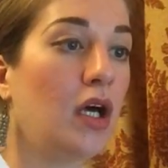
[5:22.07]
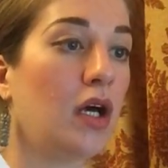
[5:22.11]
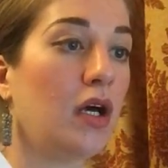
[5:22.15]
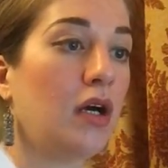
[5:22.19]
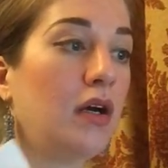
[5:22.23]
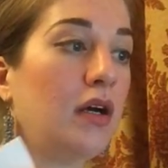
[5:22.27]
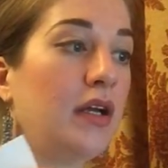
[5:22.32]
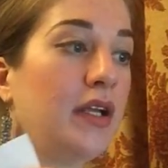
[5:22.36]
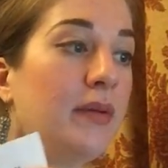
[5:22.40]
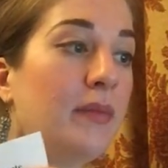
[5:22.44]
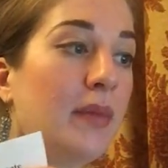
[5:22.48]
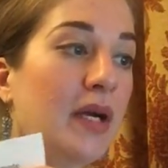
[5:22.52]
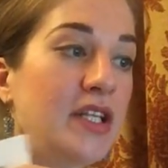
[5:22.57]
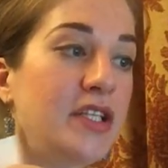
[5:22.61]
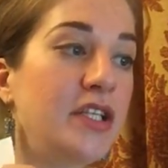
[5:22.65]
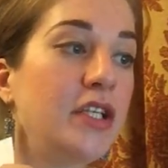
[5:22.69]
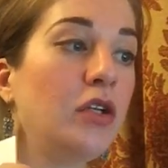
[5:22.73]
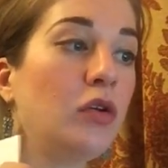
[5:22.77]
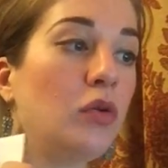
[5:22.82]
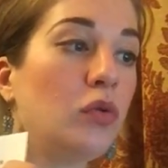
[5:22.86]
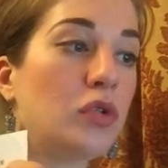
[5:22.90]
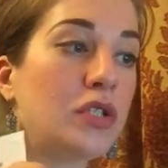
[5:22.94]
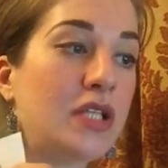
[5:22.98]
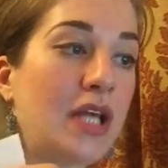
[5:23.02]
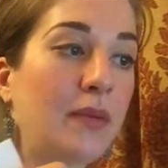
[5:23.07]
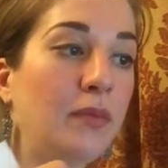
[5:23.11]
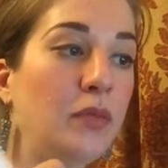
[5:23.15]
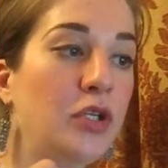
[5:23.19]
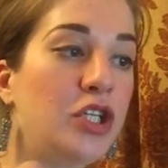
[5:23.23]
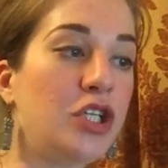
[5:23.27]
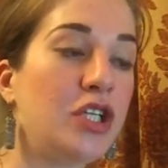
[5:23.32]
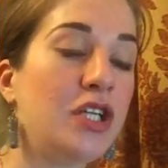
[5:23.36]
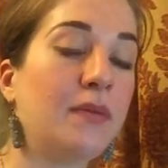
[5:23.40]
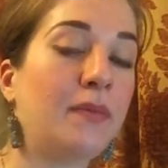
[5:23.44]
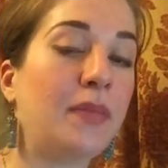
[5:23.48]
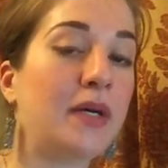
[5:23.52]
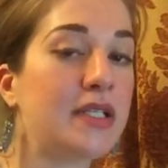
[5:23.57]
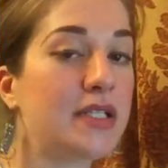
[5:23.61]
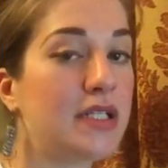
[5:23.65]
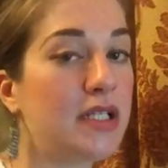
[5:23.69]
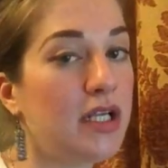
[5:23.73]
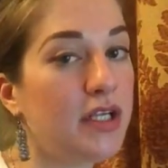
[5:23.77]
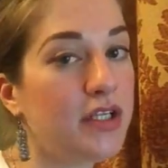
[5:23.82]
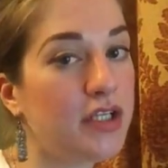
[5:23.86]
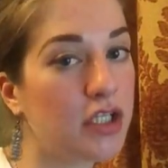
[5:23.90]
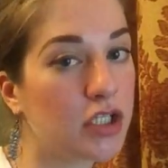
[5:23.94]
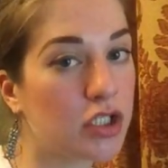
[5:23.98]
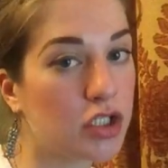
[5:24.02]
А, Рематируются обычно
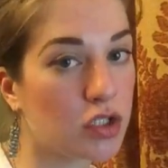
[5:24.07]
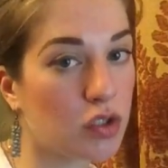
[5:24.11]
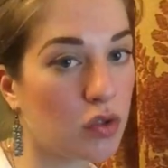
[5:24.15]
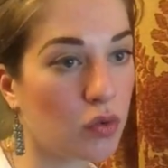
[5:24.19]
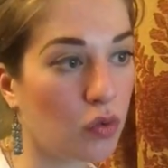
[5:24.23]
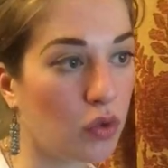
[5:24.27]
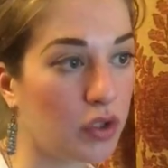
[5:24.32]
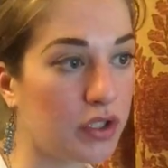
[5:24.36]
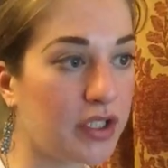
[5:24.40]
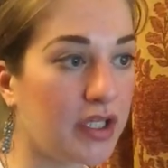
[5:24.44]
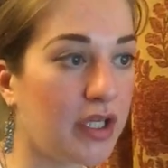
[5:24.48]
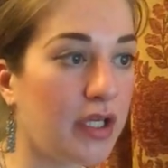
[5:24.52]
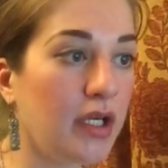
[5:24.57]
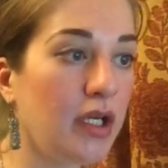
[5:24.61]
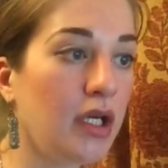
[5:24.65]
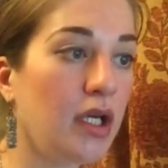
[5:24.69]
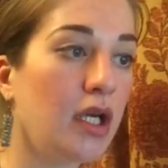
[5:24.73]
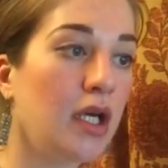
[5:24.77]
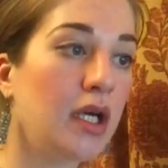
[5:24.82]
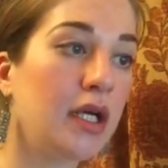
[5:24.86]
последние строки,